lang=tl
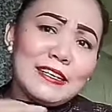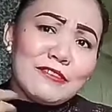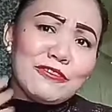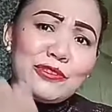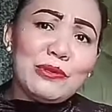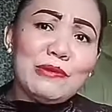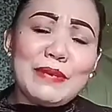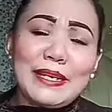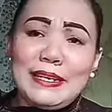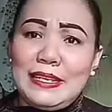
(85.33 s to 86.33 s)
gusto kong
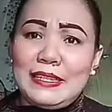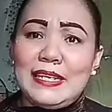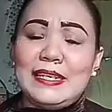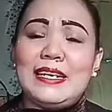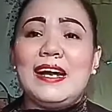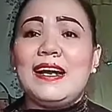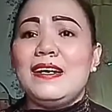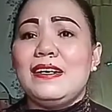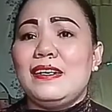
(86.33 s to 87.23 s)
makikita nila